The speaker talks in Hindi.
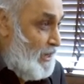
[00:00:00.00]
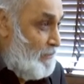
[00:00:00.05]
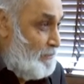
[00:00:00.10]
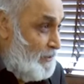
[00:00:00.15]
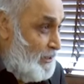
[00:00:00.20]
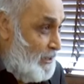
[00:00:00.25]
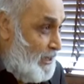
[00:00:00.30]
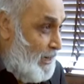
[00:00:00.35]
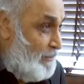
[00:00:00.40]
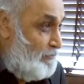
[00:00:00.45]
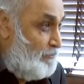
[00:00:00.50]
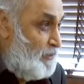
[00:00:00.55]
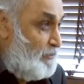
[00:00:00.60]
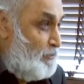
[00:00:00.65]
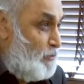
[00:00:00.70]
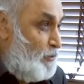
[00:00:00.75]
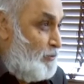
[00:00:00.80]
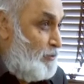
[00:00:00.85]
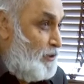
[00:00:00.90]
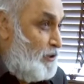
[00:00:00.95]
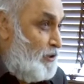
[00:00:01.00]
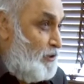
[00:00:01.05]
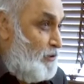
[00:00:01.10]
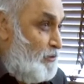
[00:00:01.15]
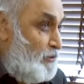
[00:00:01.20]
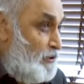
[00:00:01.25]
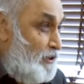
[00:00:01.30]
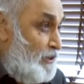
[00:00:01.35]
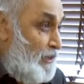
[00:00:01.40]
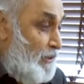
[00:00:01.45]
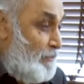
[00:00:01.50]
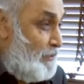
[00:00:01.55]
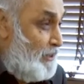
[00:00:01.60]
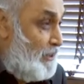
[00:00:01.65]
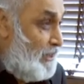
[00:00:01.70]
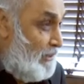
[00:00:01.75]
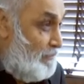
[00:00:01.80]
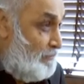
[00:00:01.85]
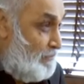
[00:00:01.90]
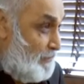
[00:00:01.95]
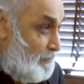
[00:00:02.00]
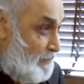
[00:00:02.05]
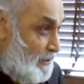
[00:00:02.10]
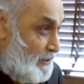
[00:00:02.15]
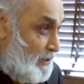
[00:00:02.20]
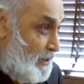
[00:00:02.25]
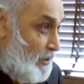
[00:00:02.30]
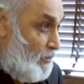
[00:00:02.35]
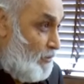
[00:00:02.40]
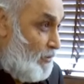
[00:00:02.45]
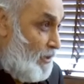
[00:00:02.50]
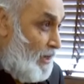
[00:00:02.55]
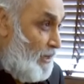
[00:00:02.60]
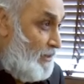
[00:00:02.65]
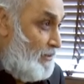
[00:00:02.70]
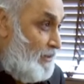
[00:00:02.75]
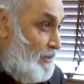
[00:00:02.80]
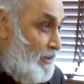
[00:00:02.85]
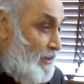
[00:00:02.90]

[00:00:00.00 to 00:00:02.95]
अपने नाम पे प्रॉपर्टी होगी अपने नाम पे पैसा होगा